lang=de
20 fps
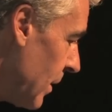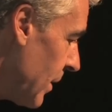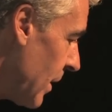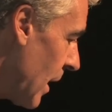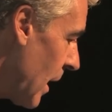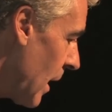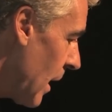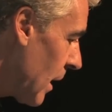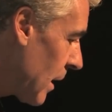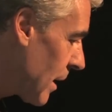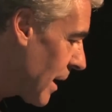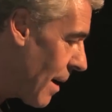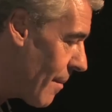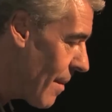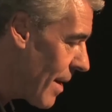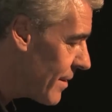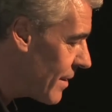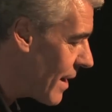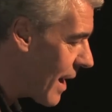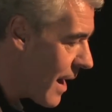Da kann
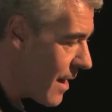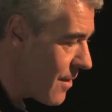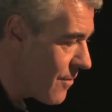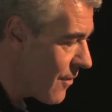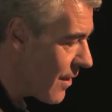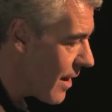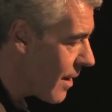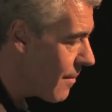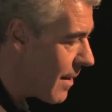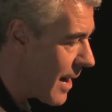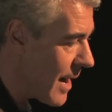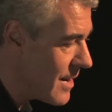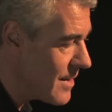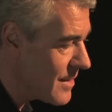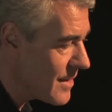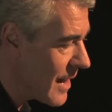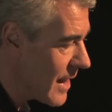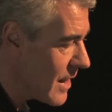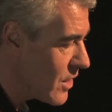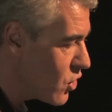man einfach mal
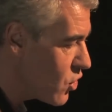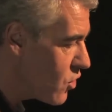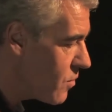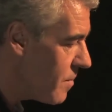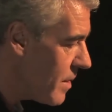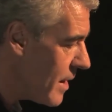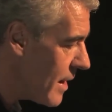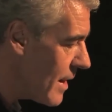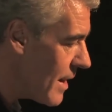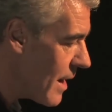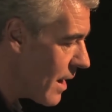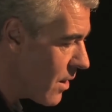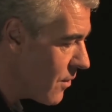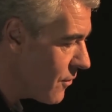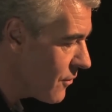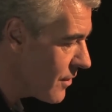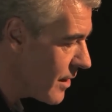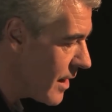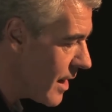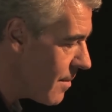sein Spiel
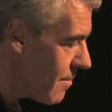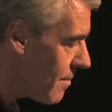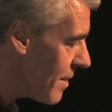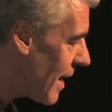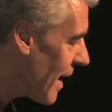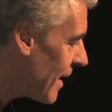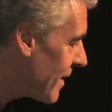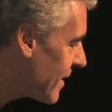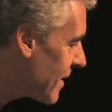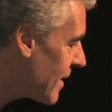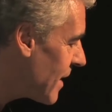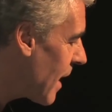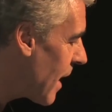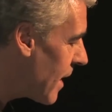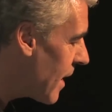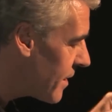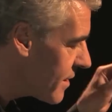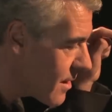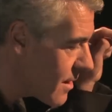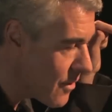aufnehmen, ganz
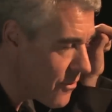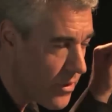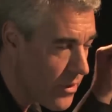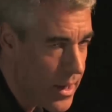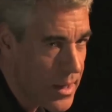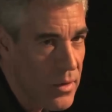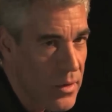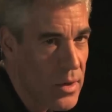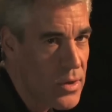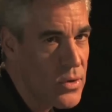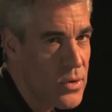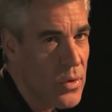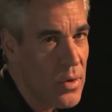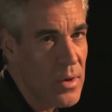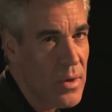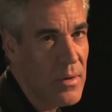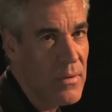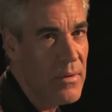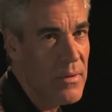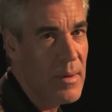leicht auf Rekord
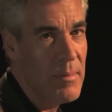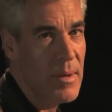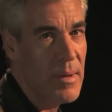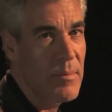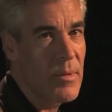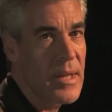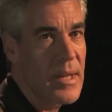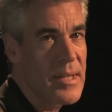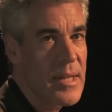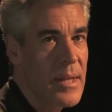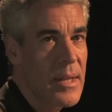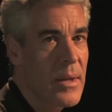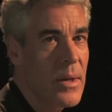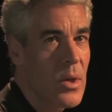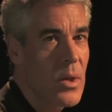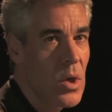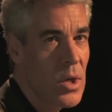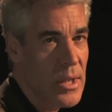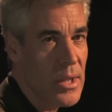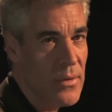drücken, wie mit dem
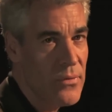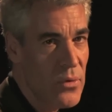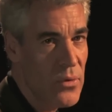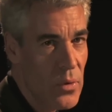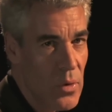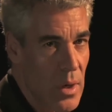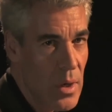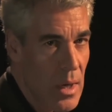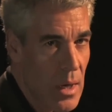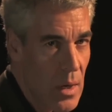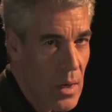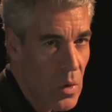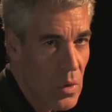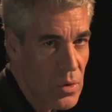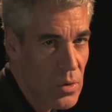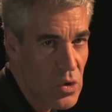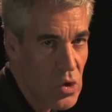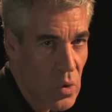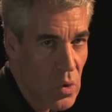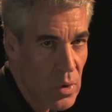Kassettenrekorder früher
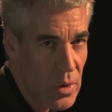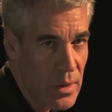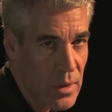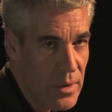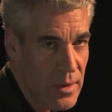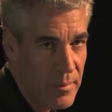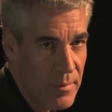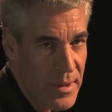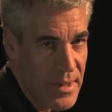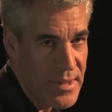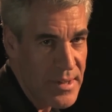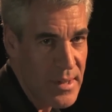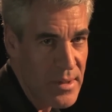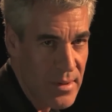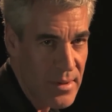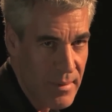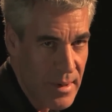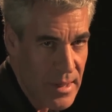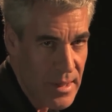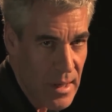und schon nimmt das
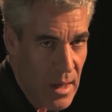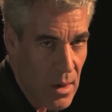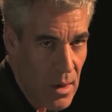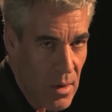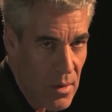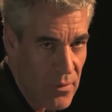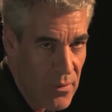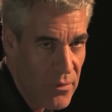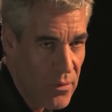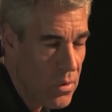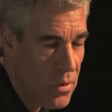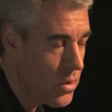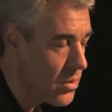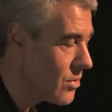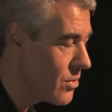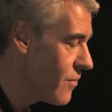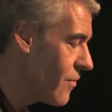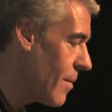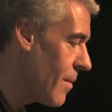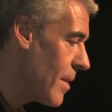Instrument auf
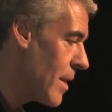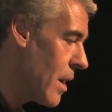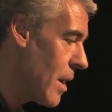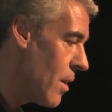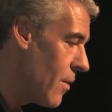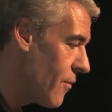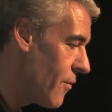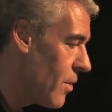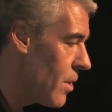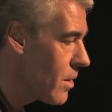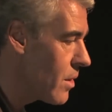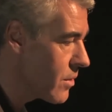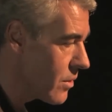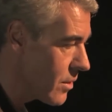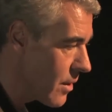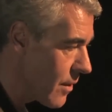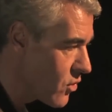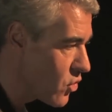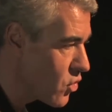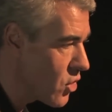und wenn man aufhört
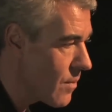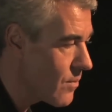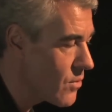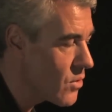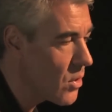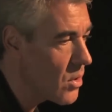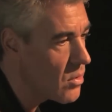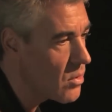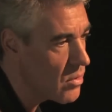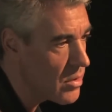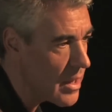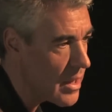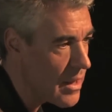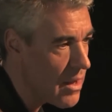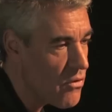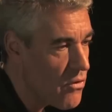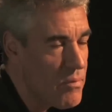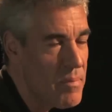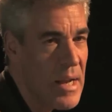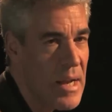und auf Stop drückt und dann
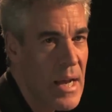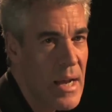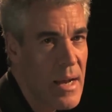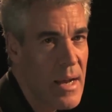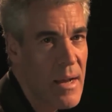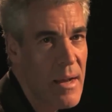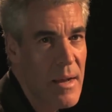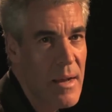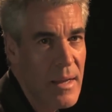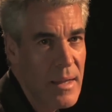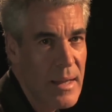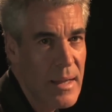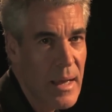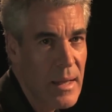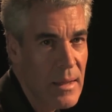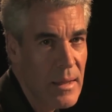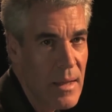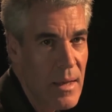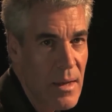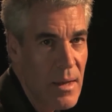auf Play,
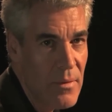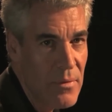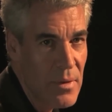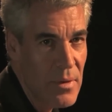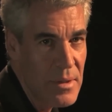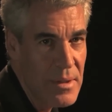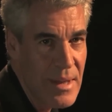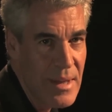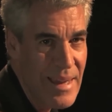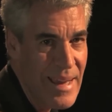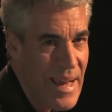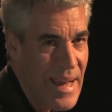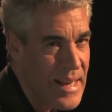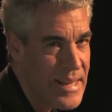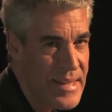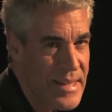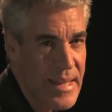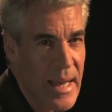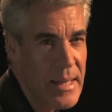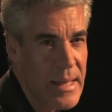dann wird
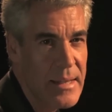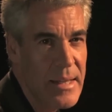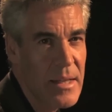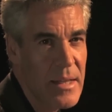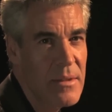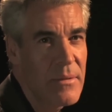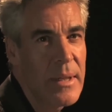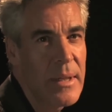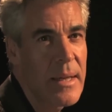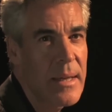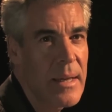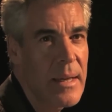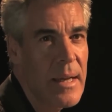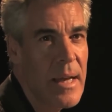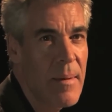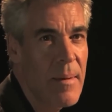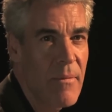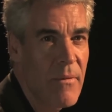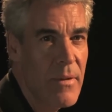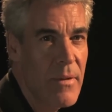exakt das
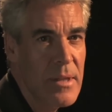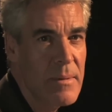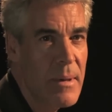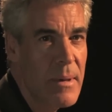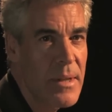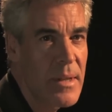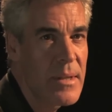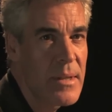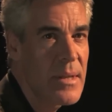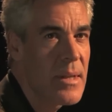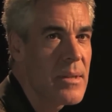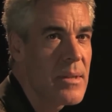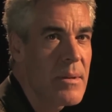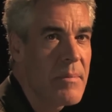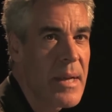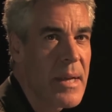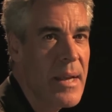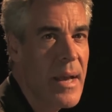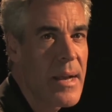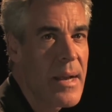wiedergegeben, was man ins Instrument